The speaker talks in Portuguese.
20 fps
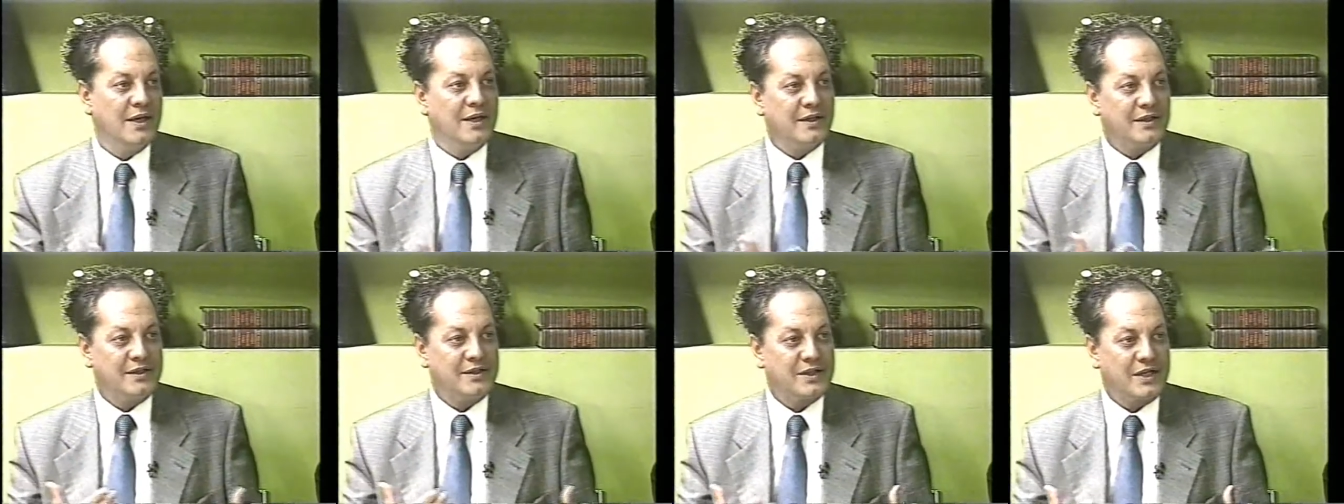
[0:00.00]

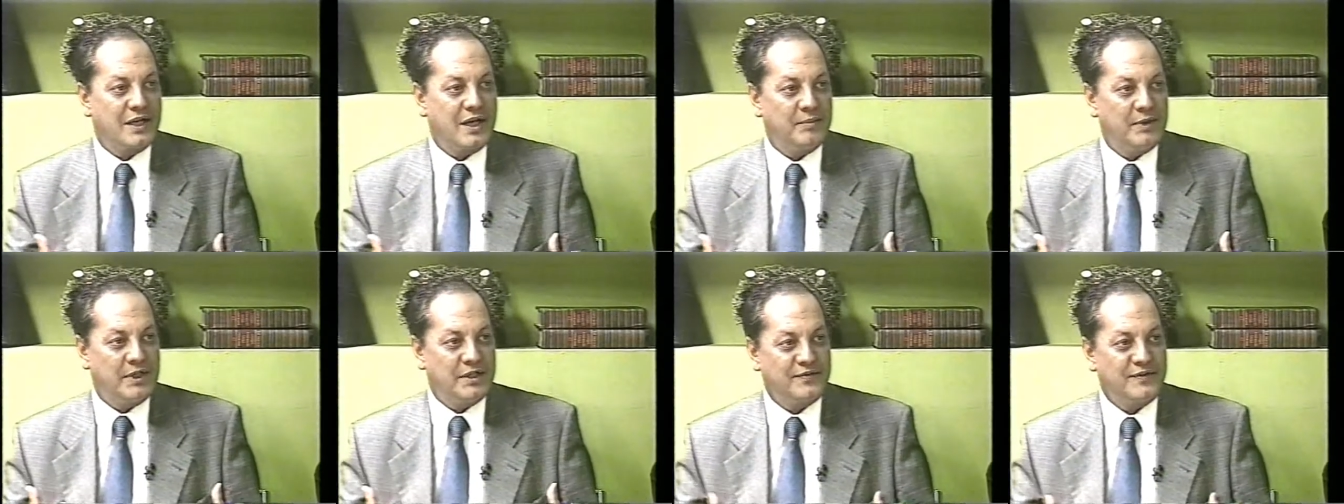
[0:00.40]
Que
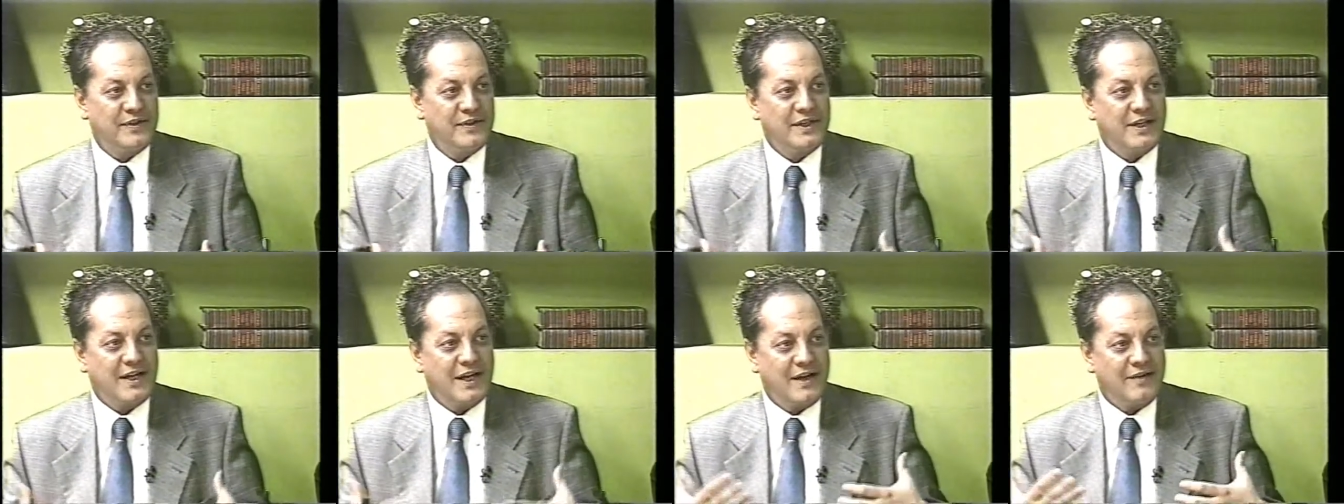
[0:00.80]
antigamente
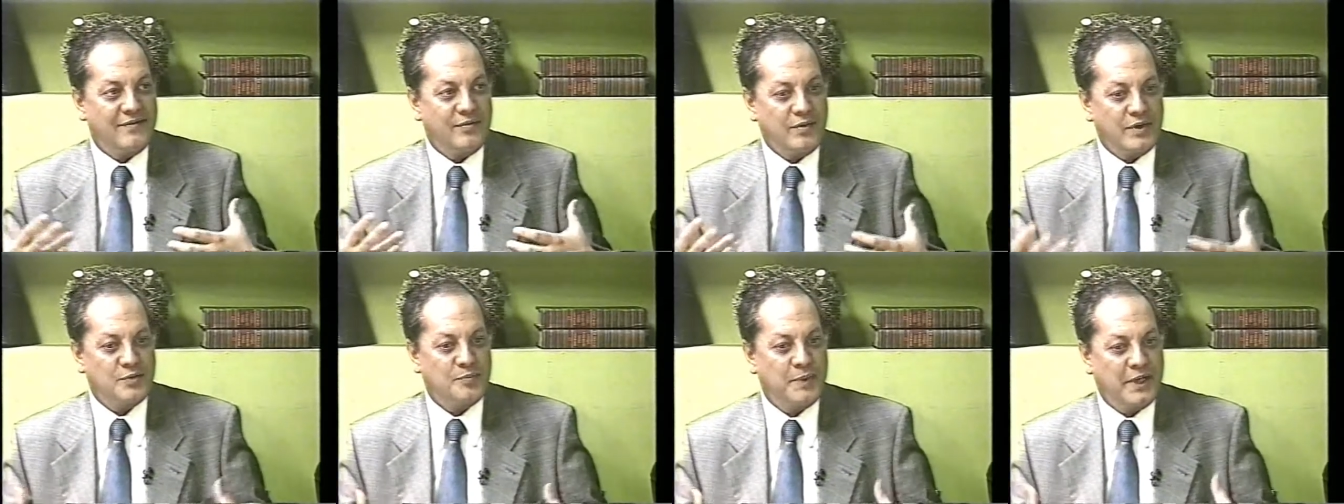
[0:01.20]
ficava
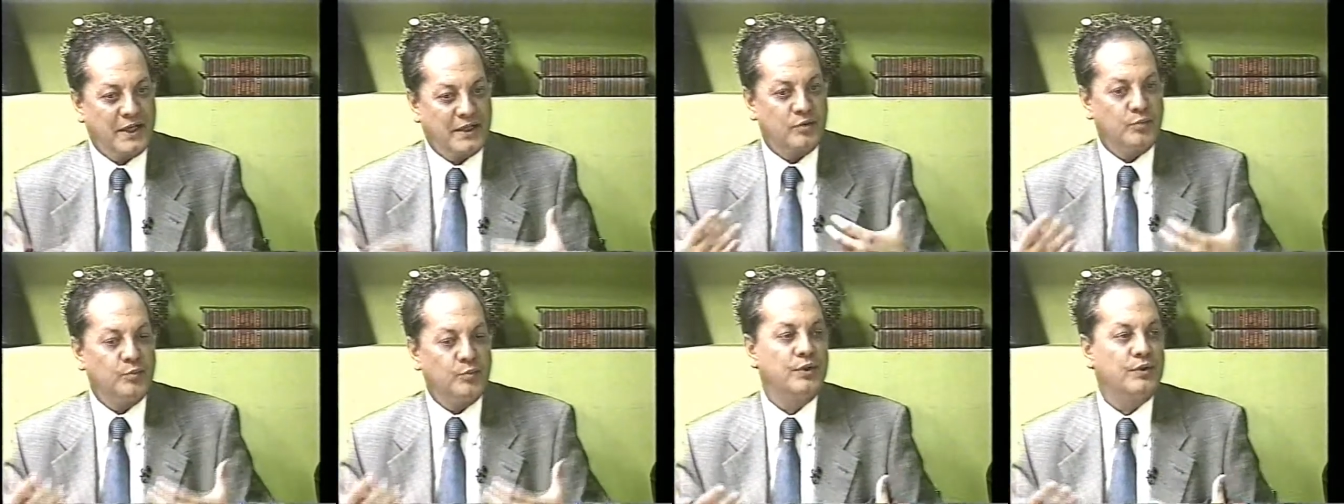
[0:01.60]
um
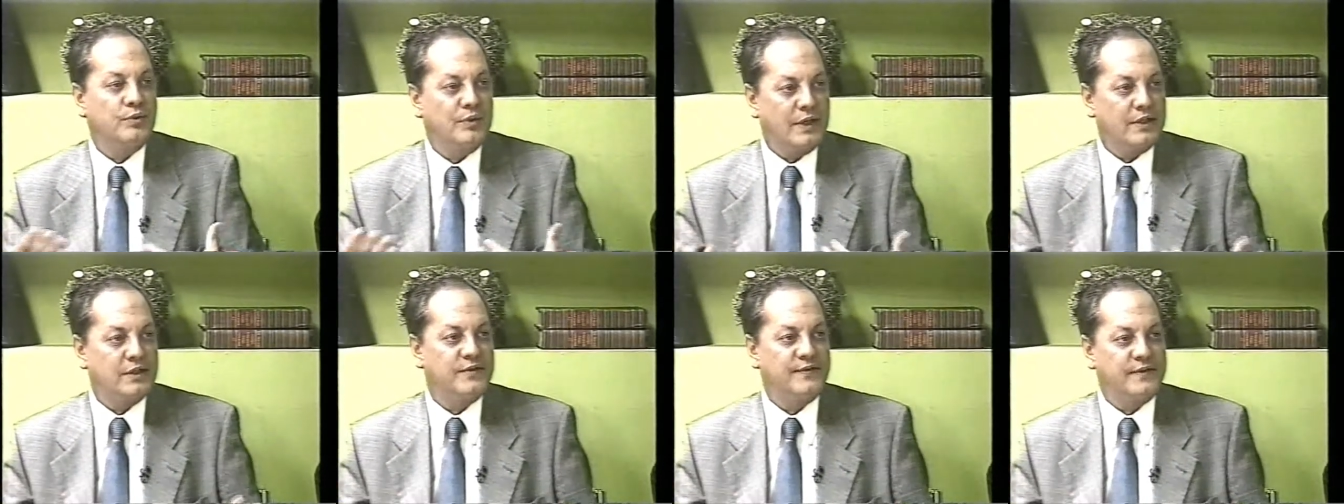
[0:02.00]
aspecto muito
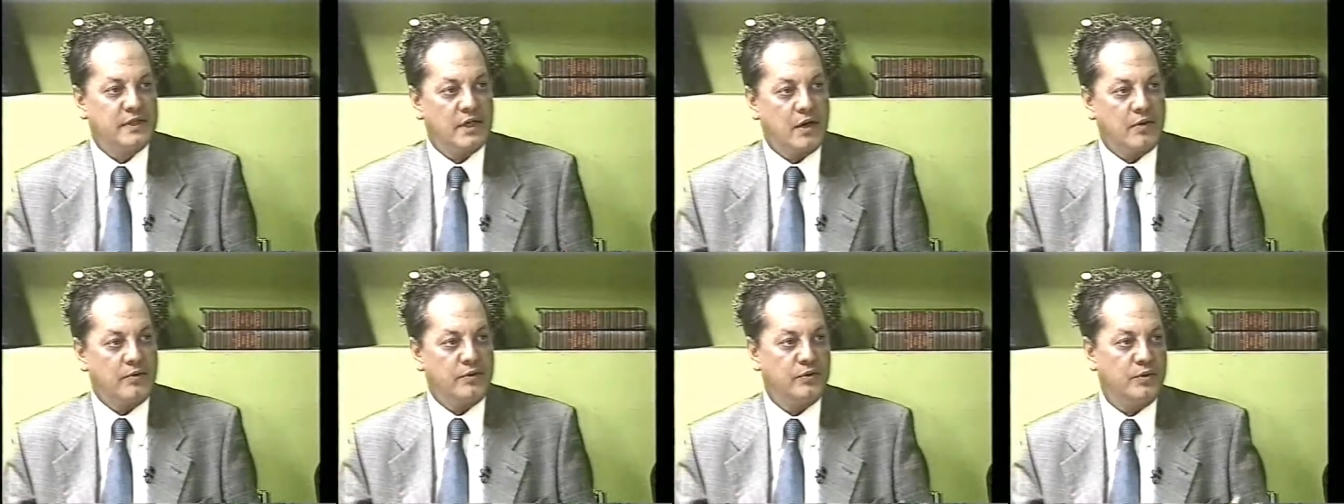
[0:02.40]

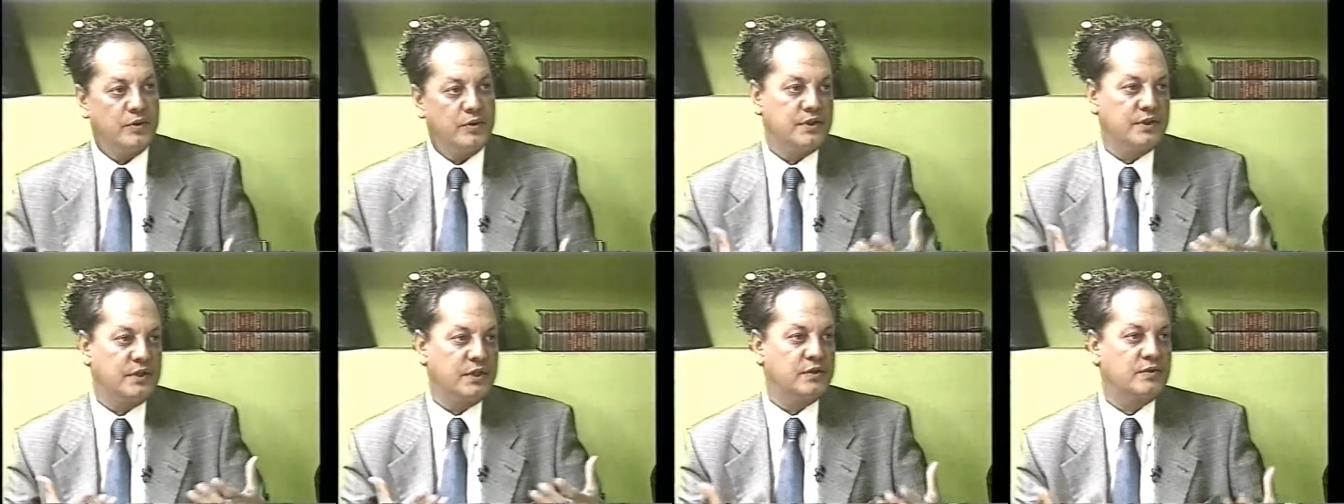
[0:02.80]
artificial e
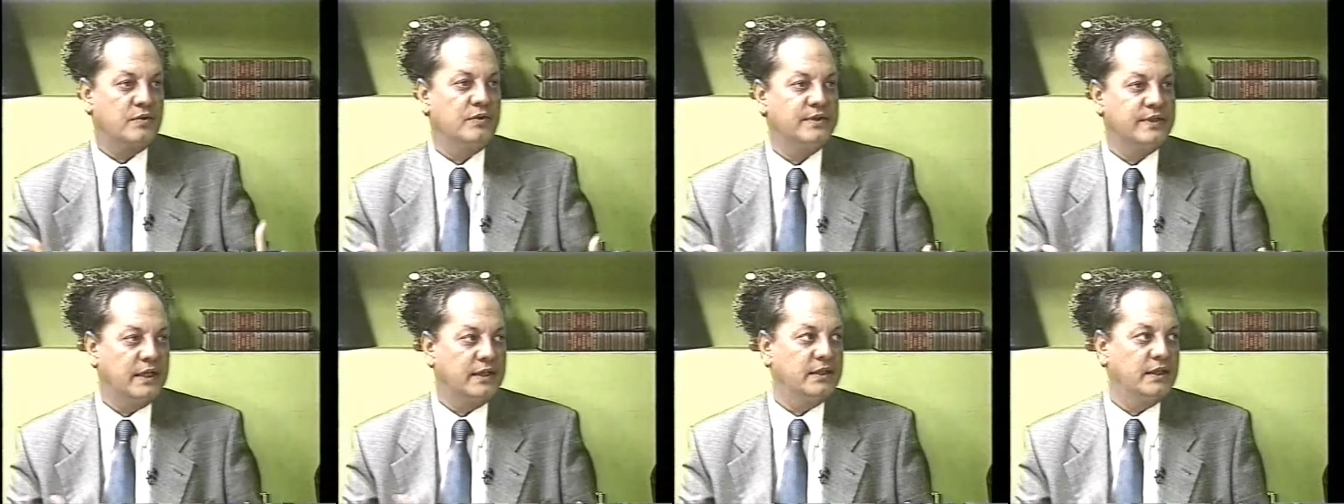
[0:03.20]
hoje a gente
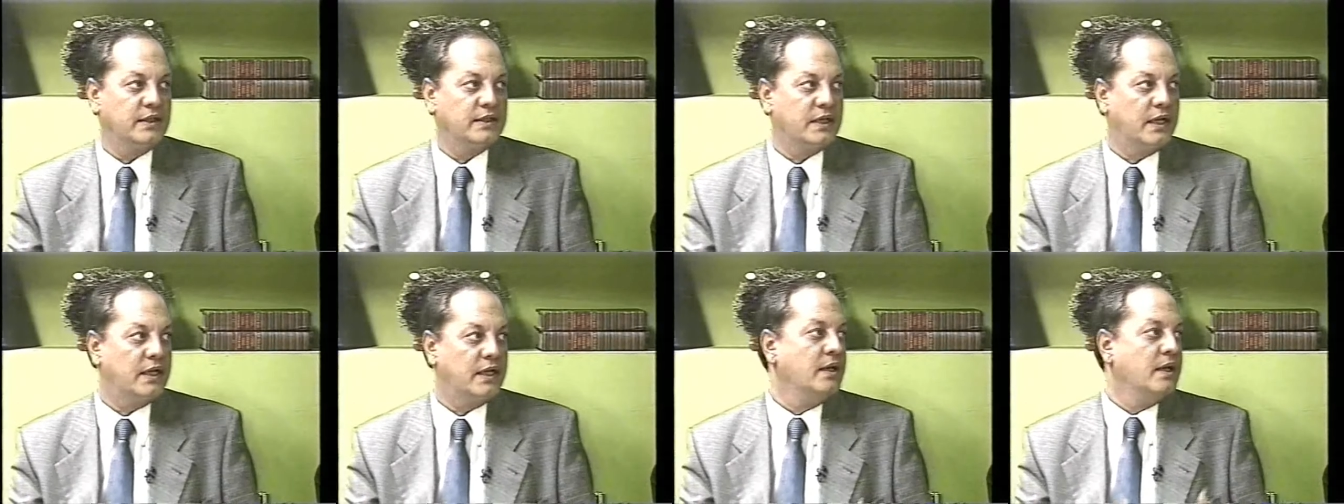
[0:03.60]
consegue
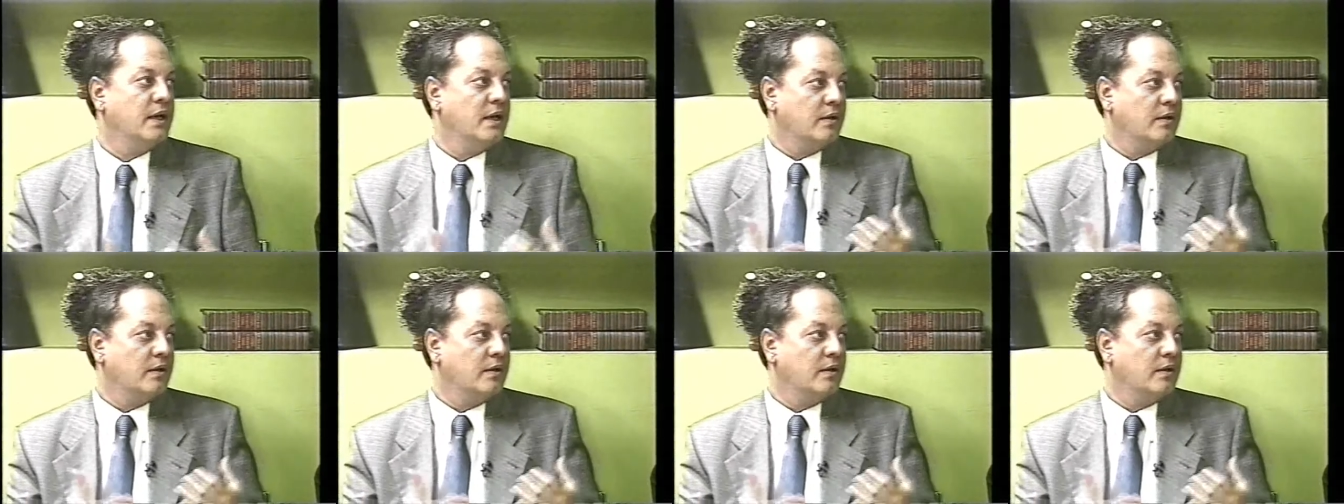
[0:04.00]
deixar